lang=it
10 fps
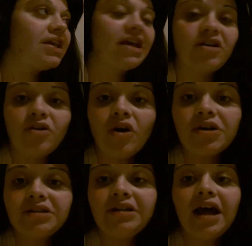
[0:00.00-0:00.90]
anche
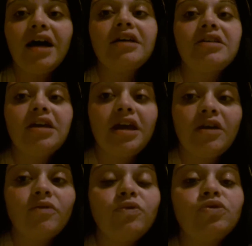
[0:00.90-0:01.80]
accorta
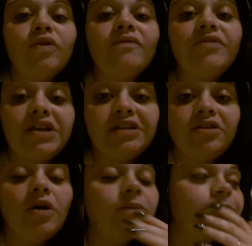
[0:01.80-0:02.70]
che ho avuto un
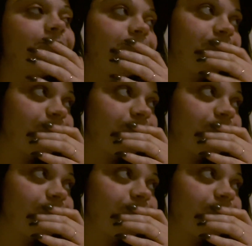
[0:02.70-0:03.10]
video